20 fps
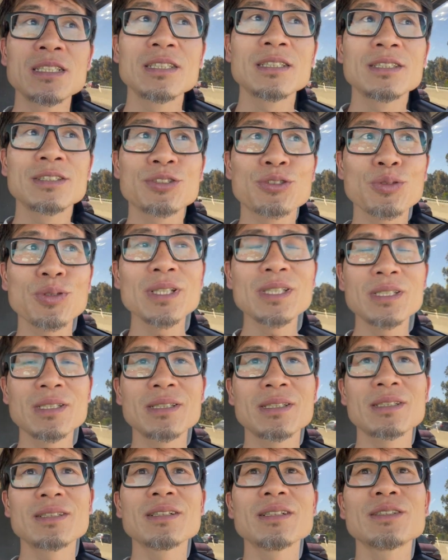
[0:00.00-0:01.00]
所以
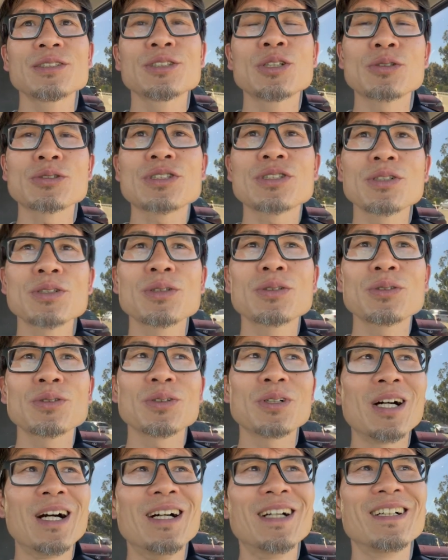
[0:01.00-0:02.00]
有时候，
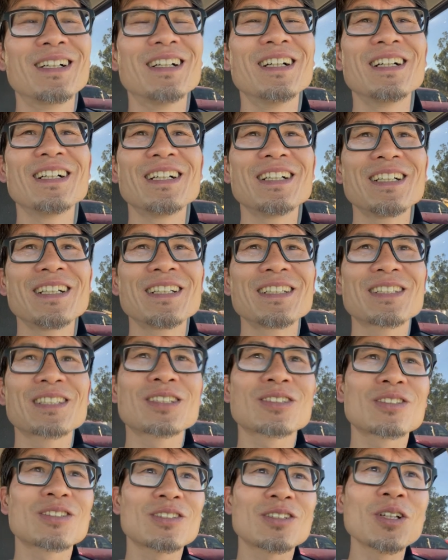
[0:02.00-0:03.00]

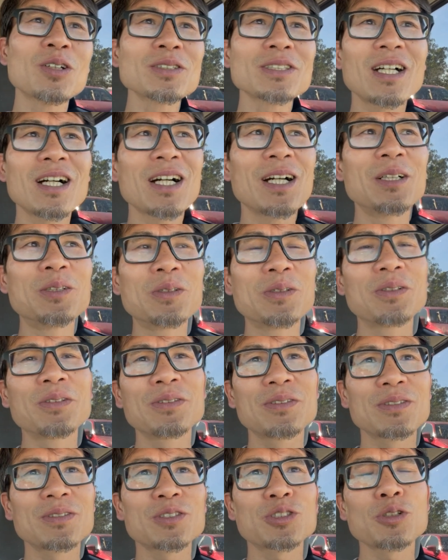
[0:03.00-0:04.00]
通常很
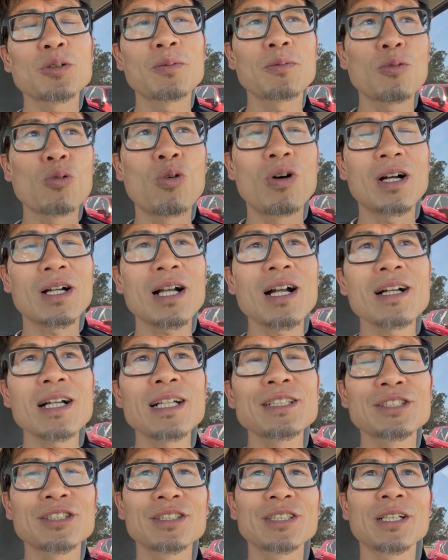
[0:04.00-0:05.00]
就我刚
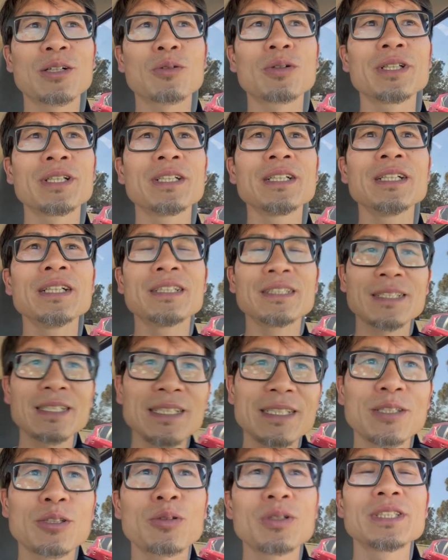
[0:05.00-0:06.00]
开始也会第
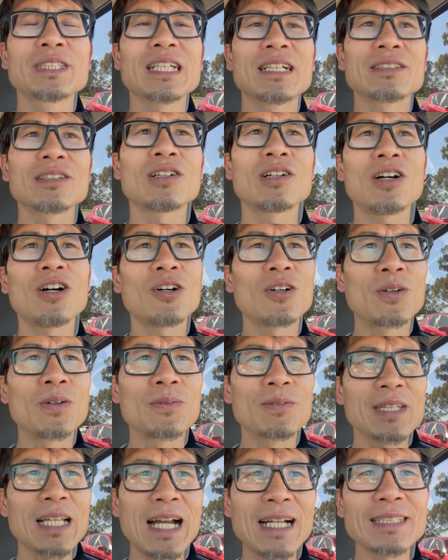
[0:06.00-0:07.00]
一会想到哦，
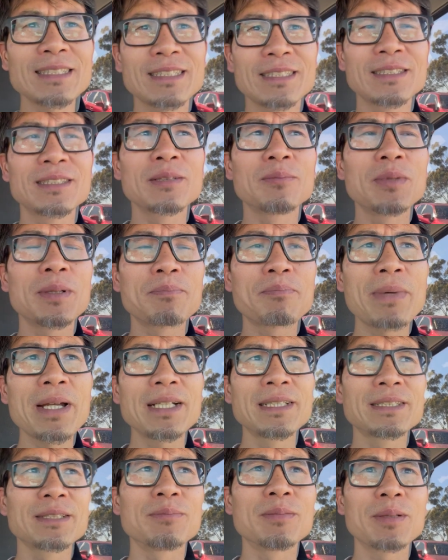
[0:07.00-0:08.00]
台词怎么
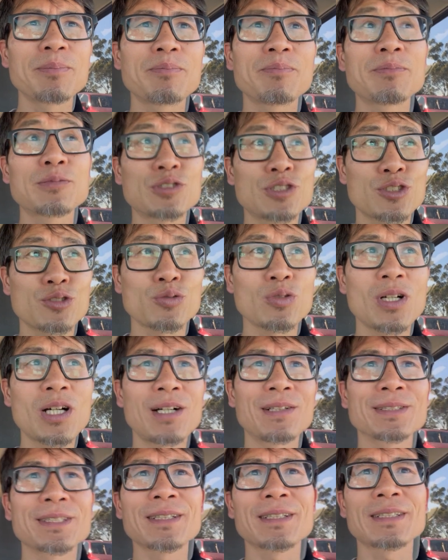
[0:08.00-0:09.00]
背，怎么。说
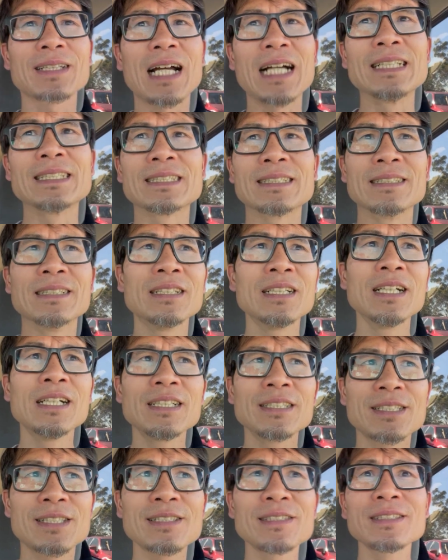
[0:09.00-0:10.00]
好这个台词，
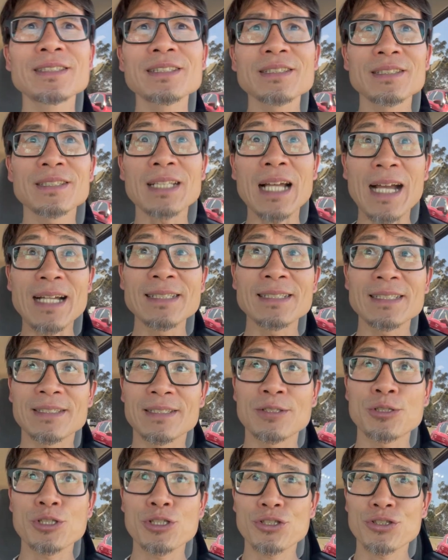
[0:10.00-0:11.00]
其实这个台词
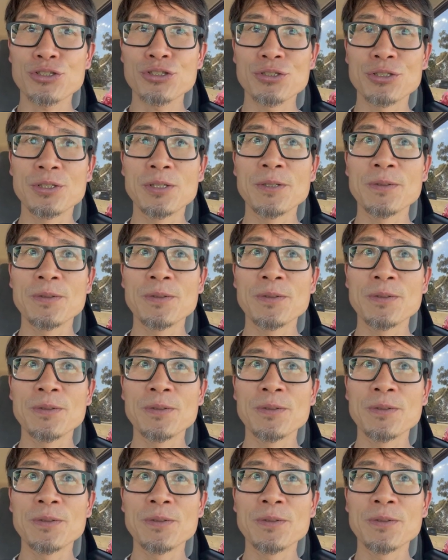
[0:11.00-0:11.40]
是